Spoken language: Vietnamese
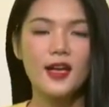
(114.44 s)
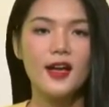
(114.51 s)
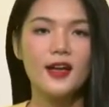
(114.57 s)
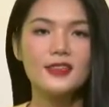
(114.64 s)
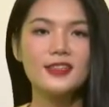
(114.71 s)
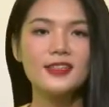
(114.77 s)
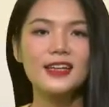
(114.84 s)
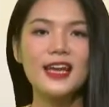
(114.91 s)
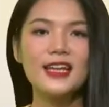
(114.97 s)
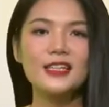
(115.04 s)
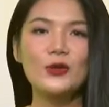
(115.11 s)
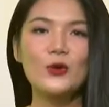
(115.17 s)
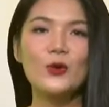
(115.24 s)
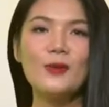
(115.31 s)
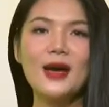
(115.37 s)
Như thường lệ thì
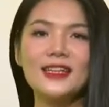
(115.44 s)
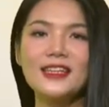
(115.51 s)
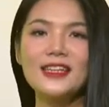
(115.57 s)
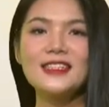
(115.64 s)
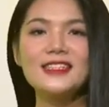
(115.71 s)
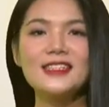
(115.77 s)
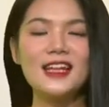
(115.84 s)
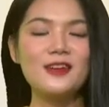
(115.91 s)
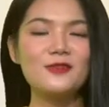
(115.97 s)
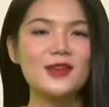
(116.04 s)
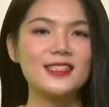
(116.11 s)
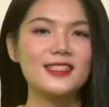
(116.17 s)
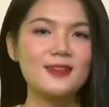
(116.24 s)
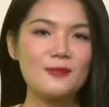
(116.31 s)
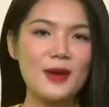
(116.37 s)
cuối bản tin sẽ là phần
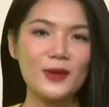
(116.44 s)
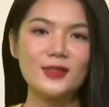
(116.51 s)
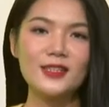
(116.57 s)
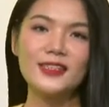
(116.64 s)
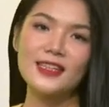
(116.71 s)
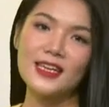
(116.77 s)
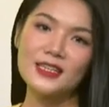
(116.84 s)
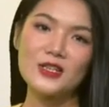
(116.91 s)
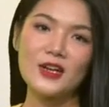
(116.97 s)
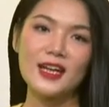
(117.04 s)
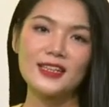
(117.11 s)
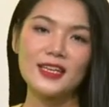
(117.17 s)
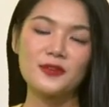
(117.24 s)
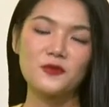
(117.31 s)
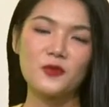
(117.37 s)
dự báo thời tiết cho các
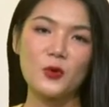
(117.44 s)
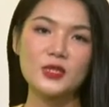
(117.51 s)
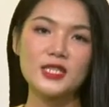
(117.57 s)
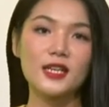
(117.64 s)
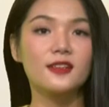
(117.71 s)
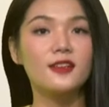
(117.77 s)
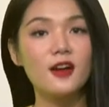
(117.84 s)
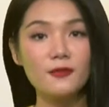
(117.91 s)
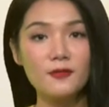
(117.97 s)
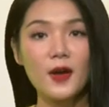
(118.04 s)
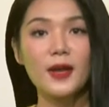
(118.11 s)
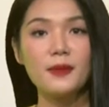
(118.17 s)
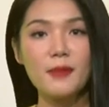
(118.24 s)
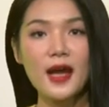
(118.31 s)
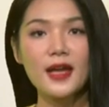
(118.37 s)
thành phố trên cả nước vào ngày
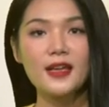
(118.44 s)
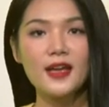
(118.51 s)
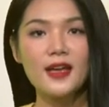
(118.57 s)
mai.